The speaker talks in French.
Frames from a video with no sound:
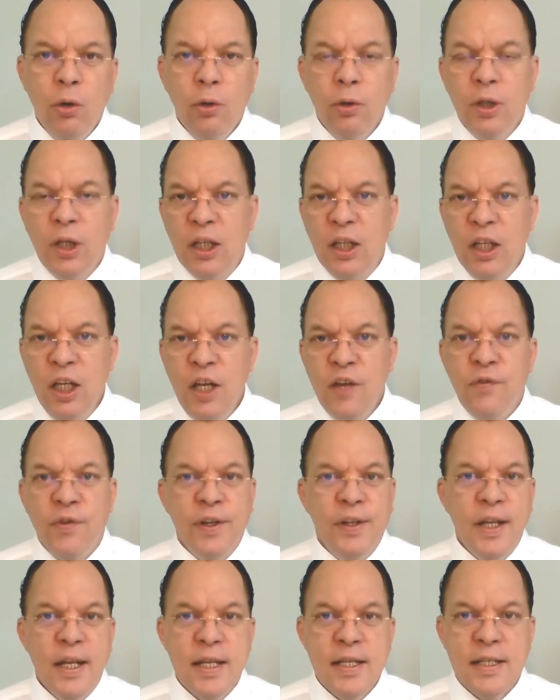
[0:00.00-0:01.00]
le livre
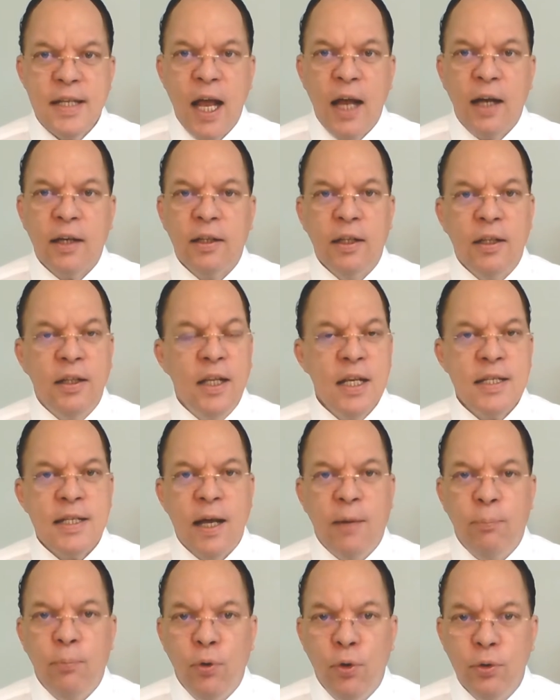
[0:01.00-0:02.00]
des Actes des
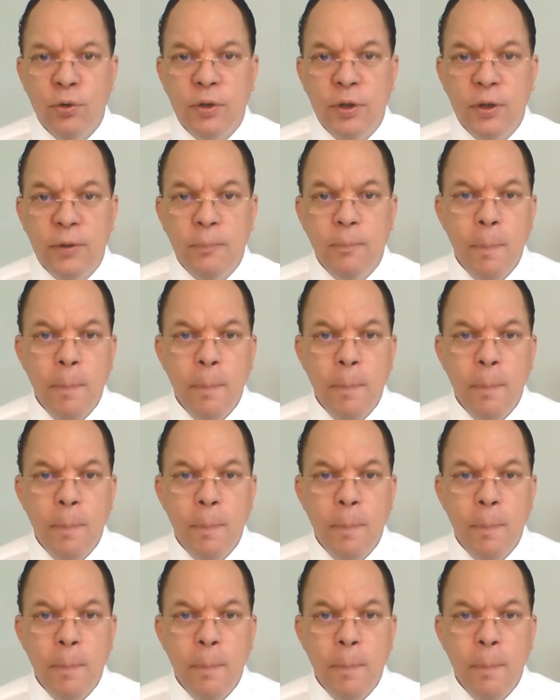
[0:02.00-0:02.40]
Apôtres.